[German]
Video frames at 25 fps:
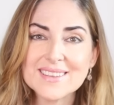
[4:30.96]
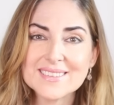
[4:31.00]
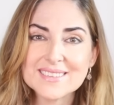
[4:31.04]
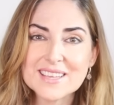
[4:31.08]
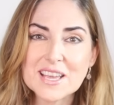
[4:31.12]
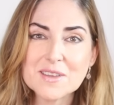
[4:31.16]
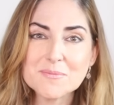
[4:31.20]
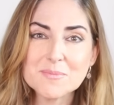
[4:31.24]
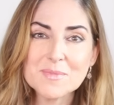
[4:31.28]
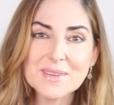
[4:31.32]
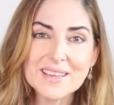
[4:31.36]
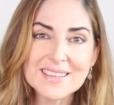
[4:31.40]
Es
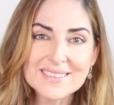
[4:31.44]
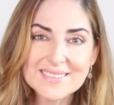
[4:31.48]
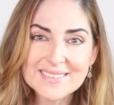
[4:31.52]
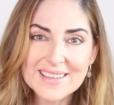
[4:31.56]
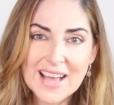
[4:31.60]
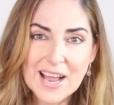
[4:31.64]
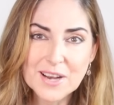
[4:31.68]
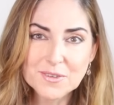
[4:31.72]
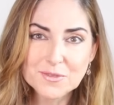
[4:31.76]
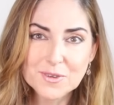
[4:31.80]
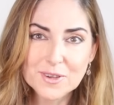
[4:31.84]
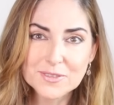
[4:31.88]
geht mir jetzt
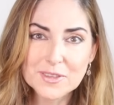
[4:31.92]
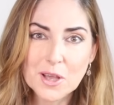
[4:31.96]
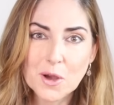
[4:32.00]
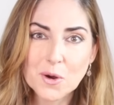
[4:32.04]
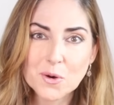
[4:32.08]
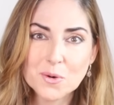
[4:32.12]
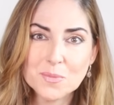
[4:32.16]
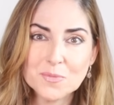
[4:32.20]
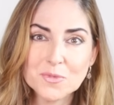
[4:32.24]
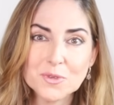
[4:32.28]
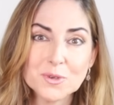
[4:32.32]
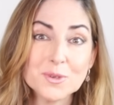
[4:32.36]
einfach
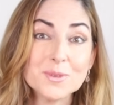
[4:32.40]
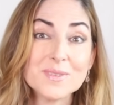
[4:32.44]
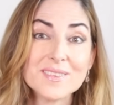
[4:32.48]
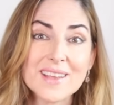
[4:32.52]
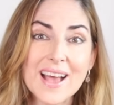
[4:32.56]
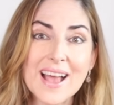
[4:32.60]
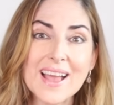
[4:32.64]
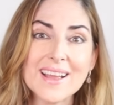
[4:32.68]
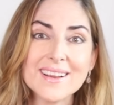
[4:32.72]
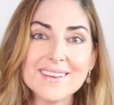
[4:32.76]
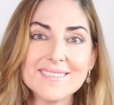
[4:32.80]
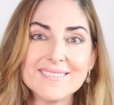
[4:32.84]
darum zu
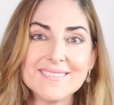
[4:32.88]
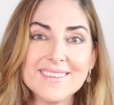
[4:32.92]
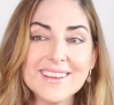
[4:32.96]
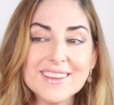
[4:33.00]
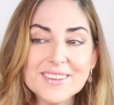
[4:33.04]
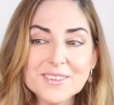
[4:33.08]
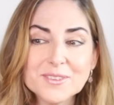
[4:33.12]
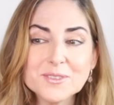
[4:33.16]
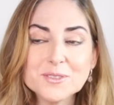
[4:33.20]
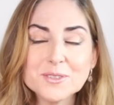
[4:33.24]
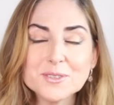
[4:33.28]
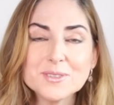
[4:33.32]
zeigen,
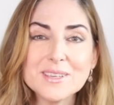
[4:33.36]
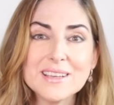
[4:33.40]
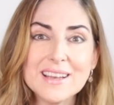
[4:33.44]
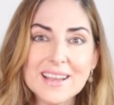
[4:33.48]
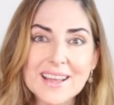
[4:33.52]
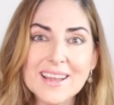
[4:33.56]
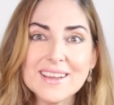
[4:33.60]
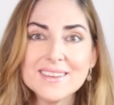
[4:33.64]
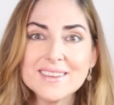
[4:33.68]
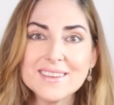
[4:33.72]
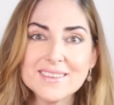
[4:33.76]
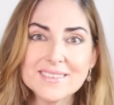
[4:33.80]
nicht nur die
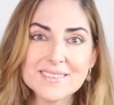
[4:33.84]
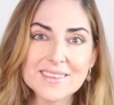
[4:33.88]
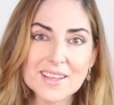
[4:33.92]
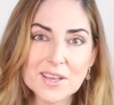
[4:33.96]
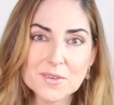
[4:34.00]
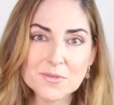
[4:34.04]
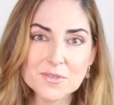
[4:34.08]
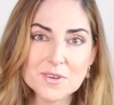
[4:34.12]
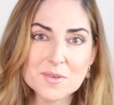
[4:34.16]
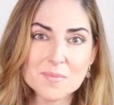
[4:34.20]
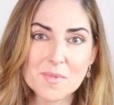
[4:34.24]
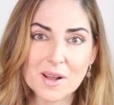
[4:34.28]
Ladies
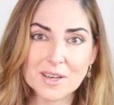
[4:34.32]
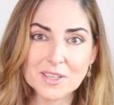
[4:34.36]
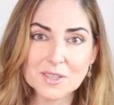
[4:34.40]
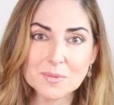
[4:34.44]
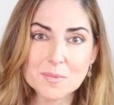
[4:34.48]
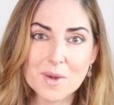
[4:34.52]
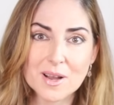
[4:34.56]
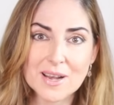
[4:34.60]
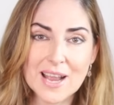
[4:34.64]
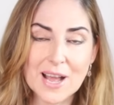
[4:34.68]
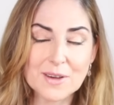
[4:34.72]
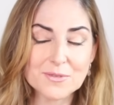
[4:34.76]
treffen
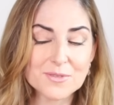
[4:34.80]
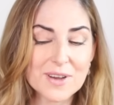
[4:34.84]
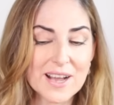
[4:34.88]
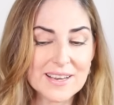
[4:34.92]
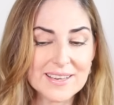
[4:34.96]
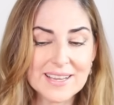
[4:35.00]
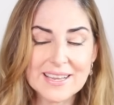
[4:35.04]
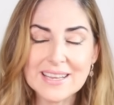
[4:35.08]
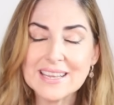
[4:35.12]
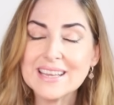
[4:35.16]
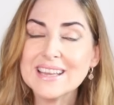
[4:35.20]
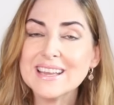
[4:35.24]
manchmal auf
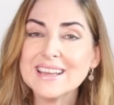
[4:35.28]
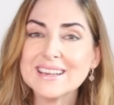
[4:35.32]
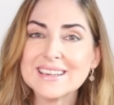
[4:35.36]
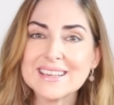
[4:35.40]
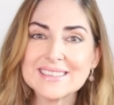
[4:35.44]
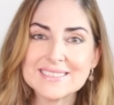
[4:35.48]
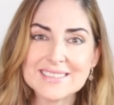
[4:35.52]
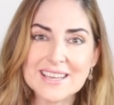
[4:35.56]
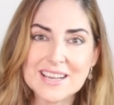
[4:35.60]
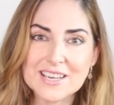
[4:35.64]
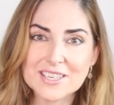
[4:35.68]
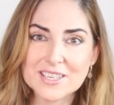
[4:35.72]
eine
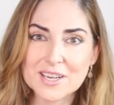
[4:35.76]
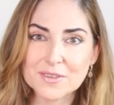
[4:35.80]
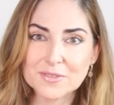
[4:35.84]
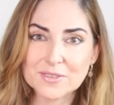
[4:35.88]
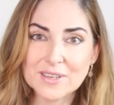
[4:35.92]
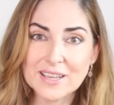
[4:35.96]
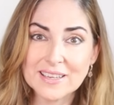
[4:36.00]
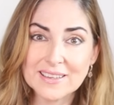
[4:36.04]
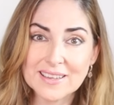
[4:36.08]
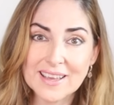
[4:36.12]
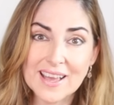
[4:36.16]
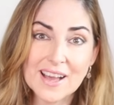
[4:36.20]

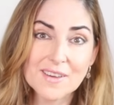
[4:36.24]
gesellschaftliche